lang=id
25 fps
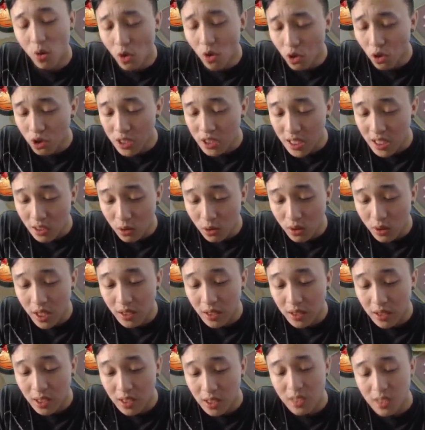urusan lu
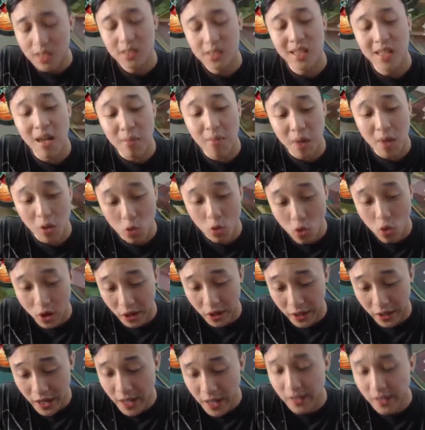nanti sama gua
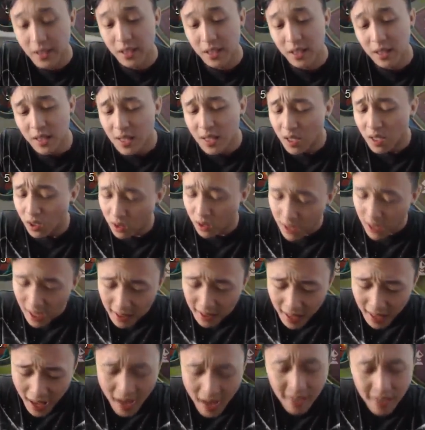ya.
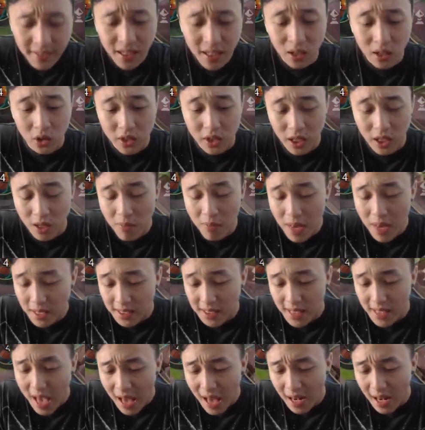Lihat aja lu cari
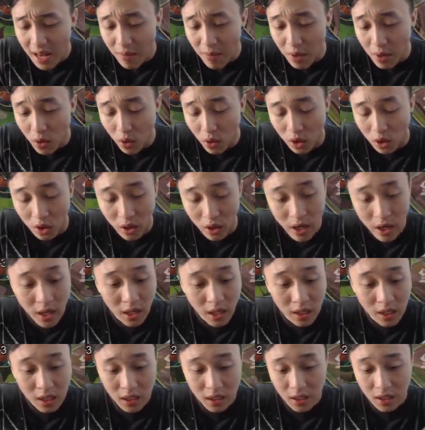masalah sama gua ya.
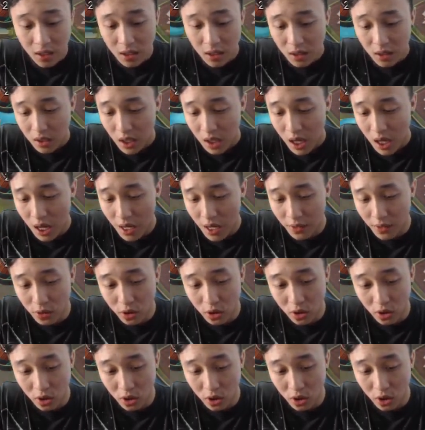
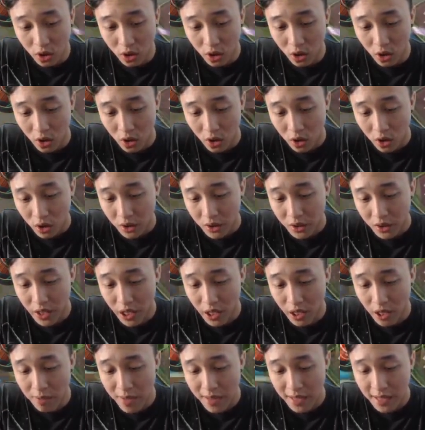Aduh,
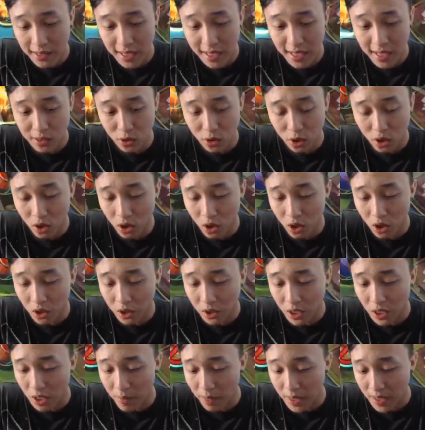gay
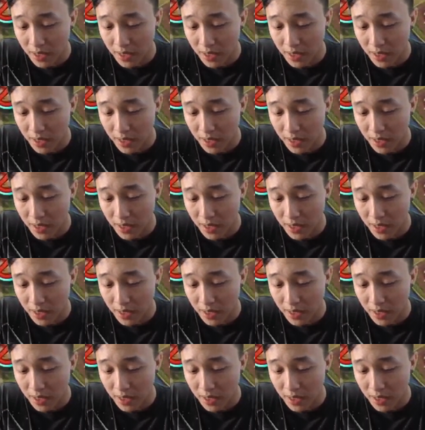matador, gay